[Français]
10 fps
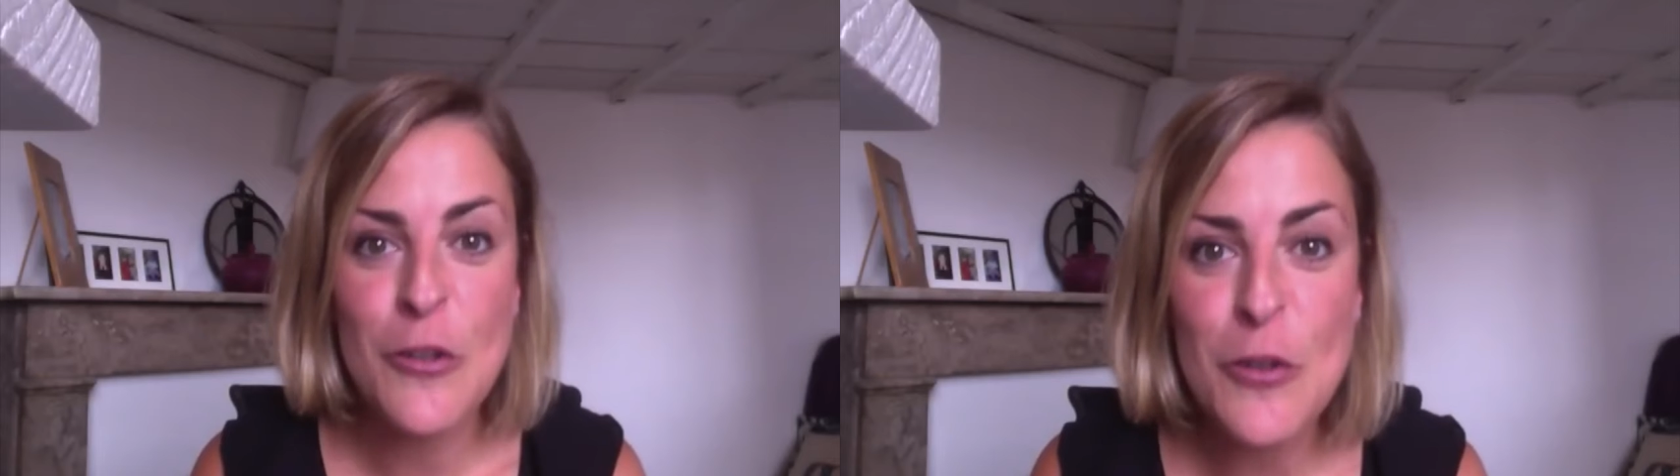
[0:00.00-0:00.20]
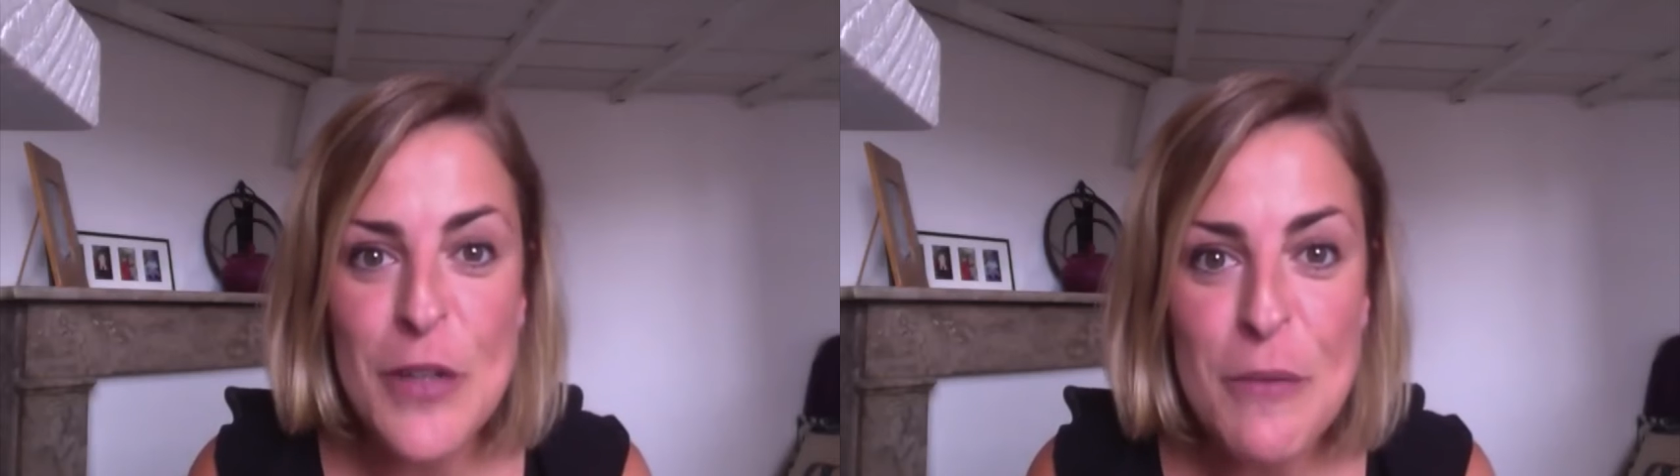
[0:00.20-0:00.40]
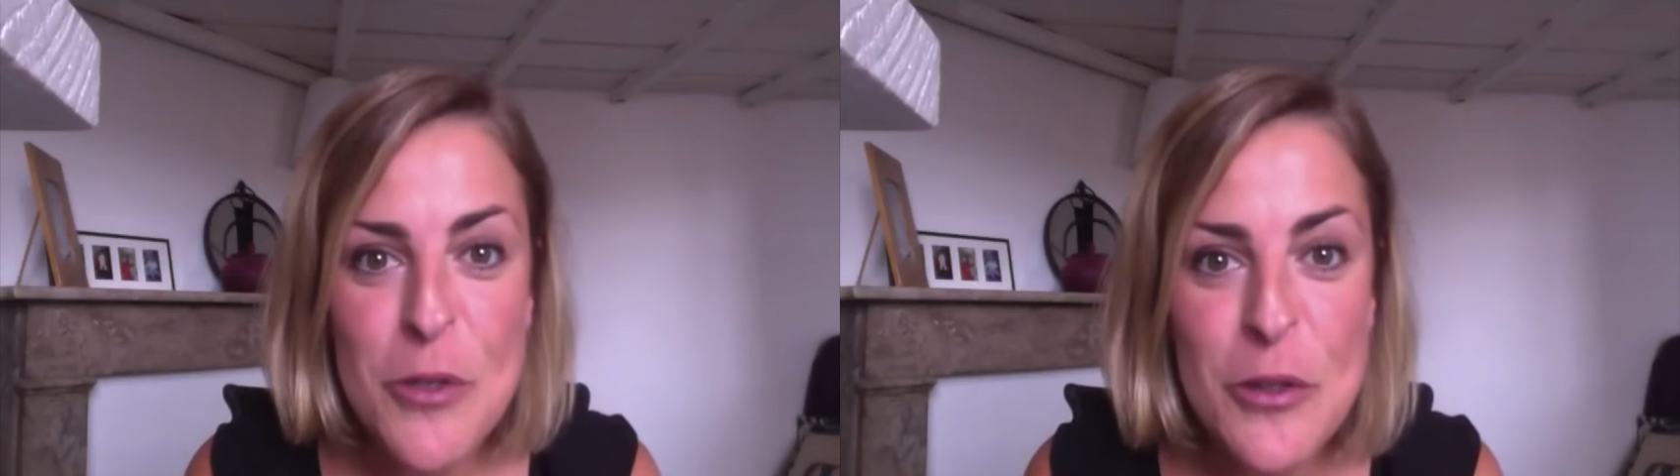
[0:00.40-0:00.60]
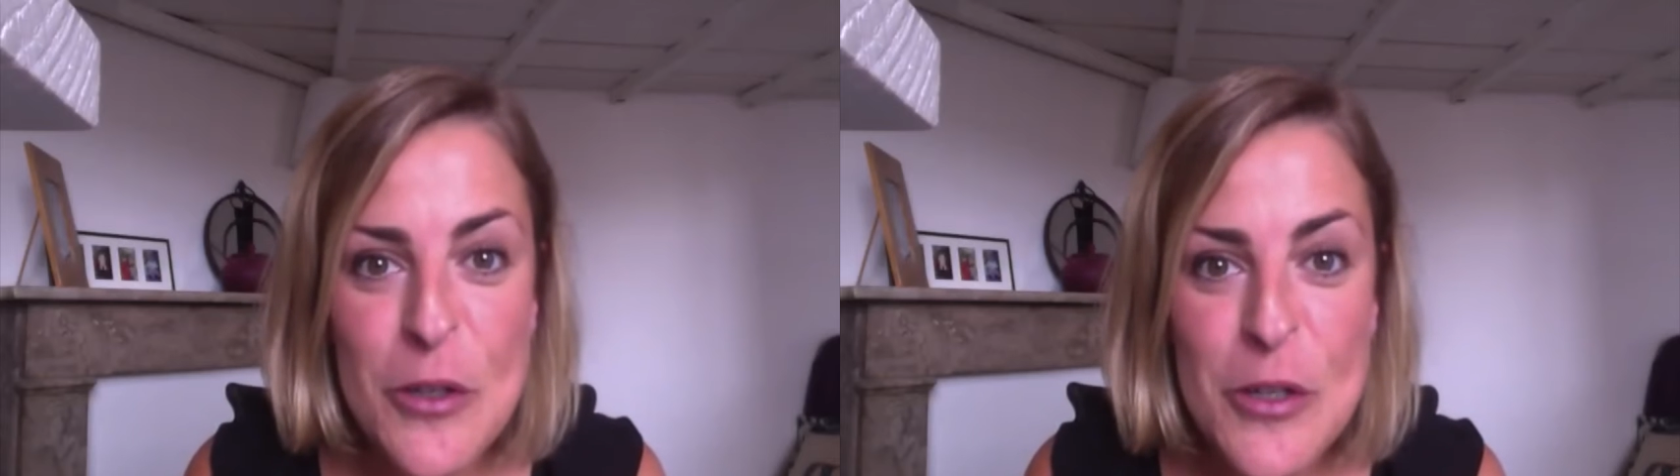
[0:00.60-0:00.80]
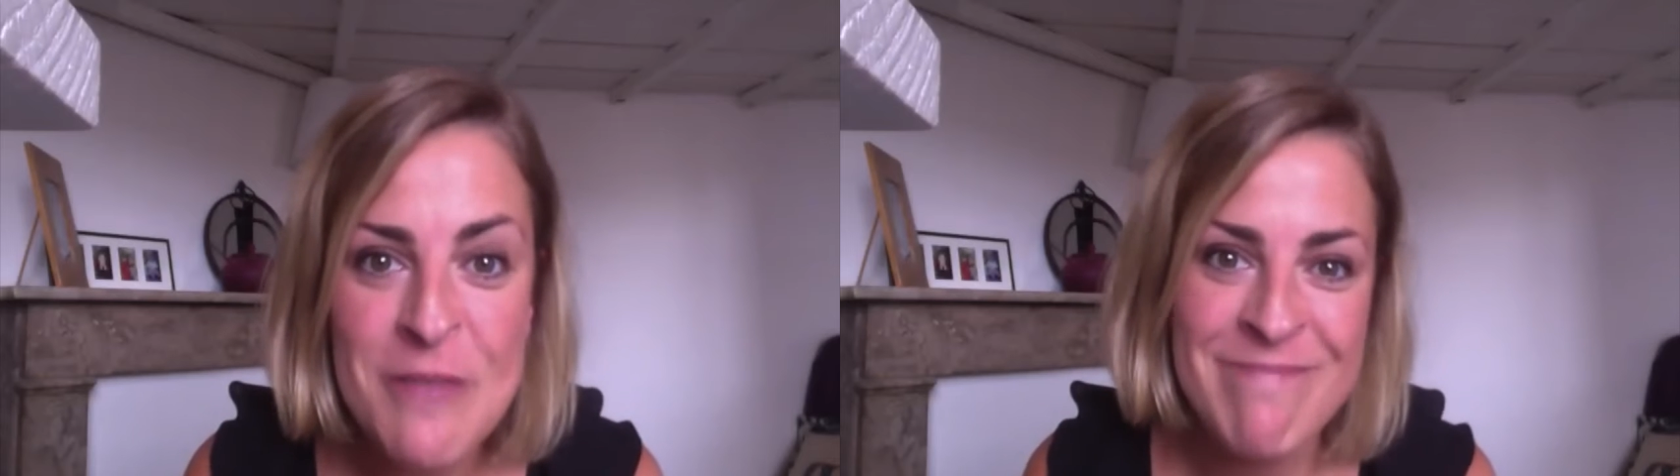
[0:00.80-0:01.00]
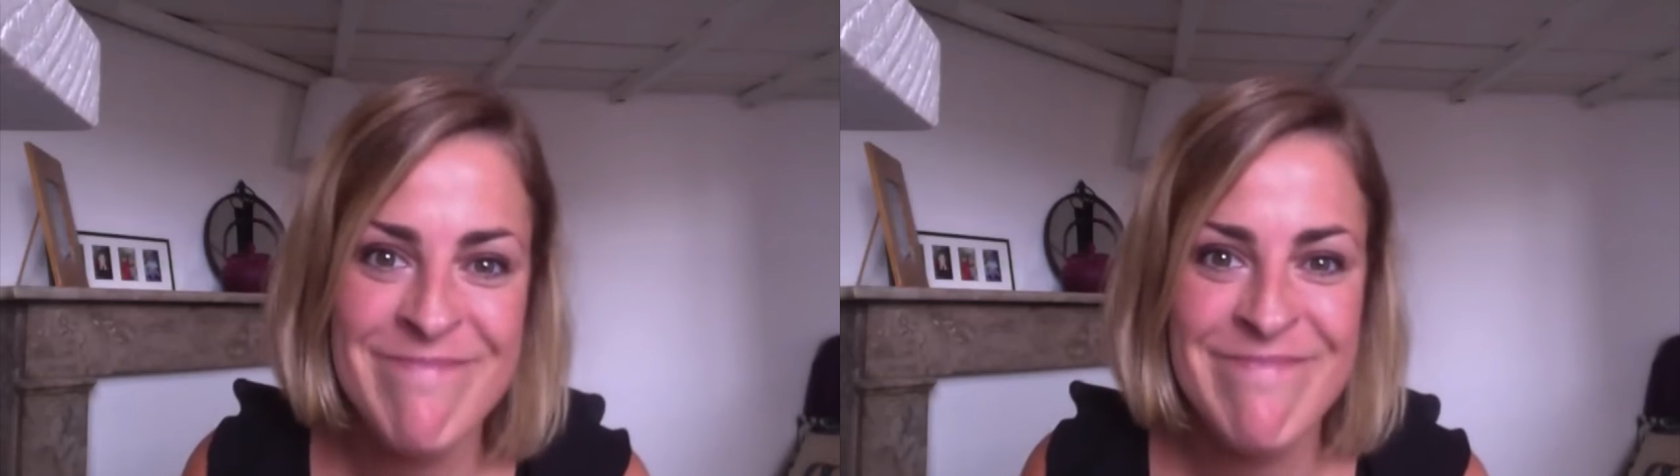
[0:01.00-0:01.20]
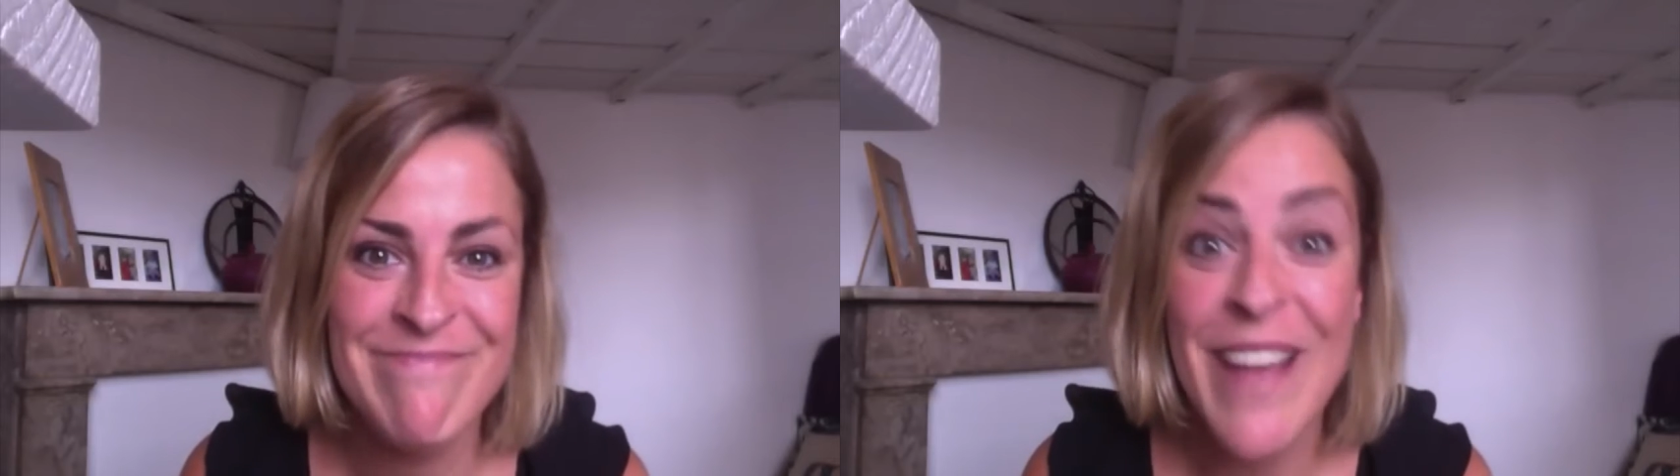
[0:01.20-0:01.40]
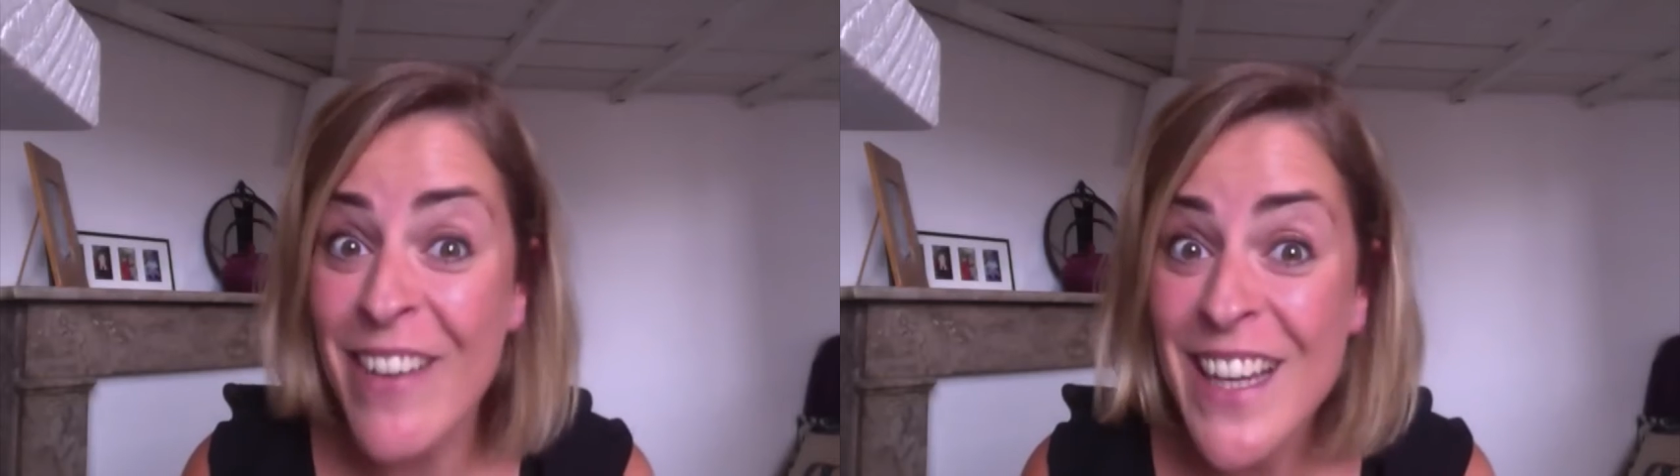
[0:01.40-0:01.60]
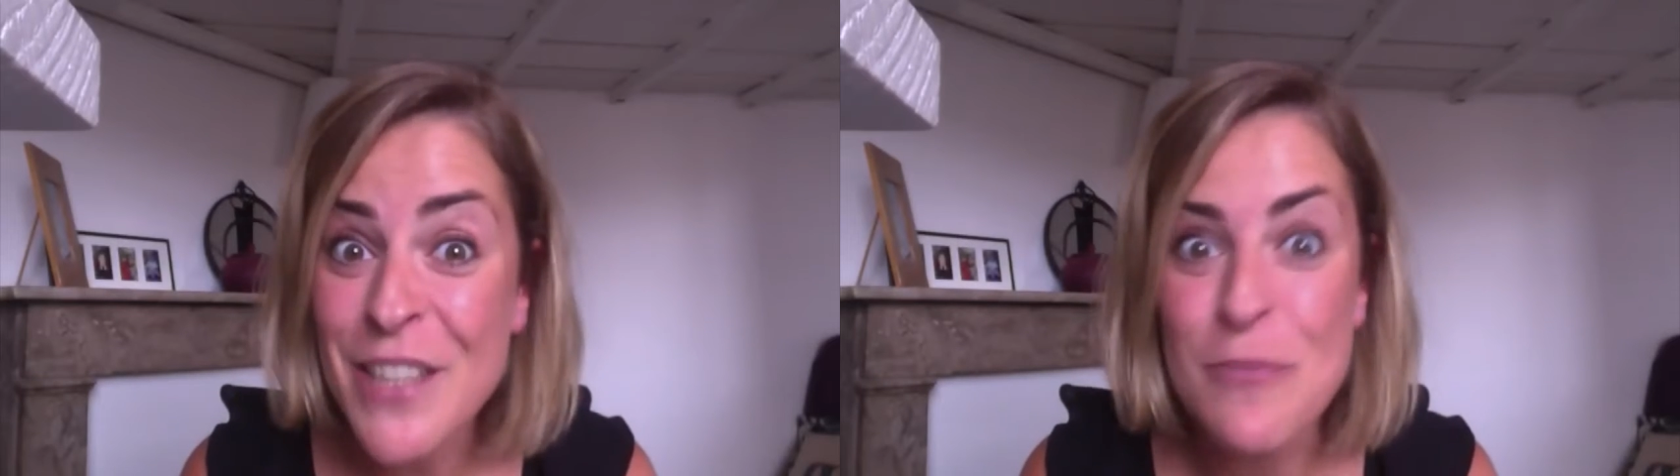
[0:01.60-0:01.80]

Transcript: Coucou les potos Bah ouais,